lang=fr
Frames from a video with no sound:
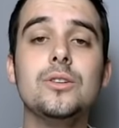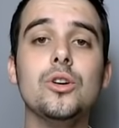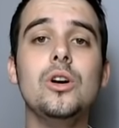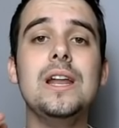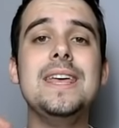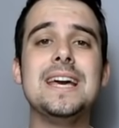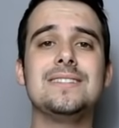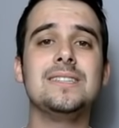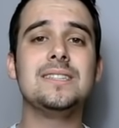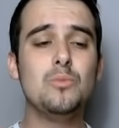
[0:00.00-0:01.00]
que les Yex
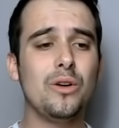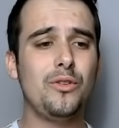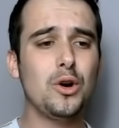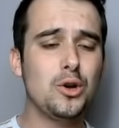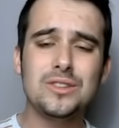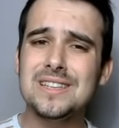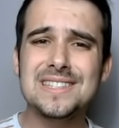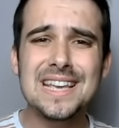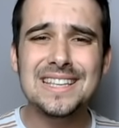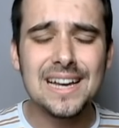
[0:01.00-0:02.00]
étaient moins forts que des
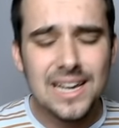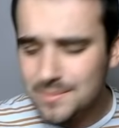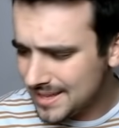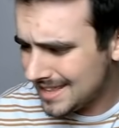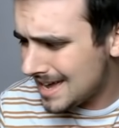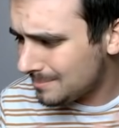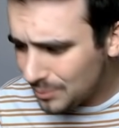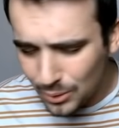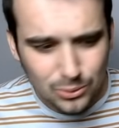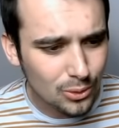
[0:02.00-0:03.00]
Zenkai Mais
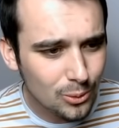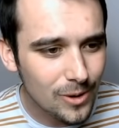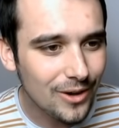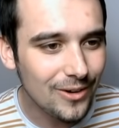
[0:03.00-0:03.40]
n'importe quoi,